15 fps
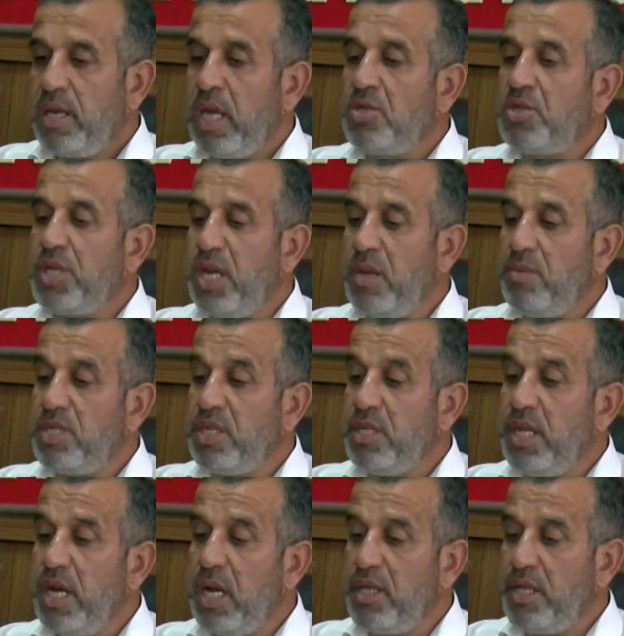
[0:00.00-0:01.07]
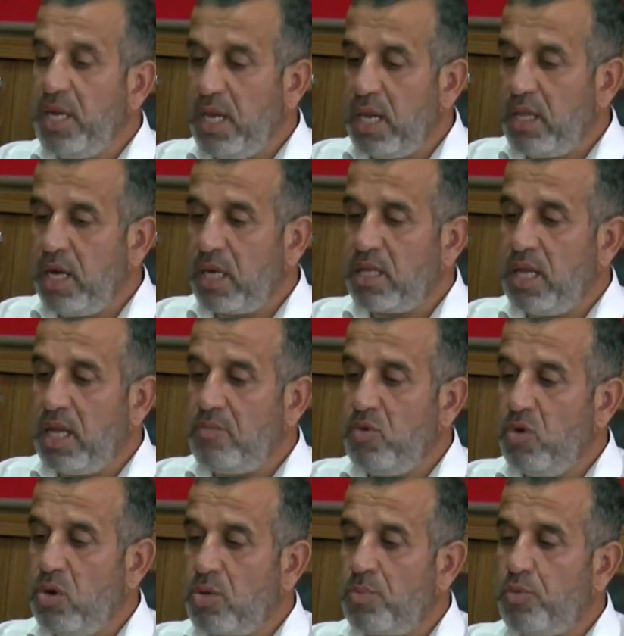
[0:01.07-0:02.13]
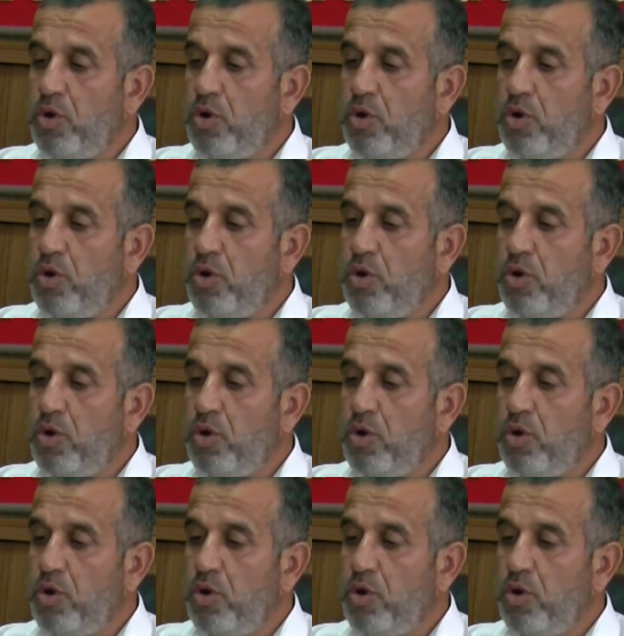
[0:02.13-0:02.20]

gençlerimizin derdiyle dertlenmiyor,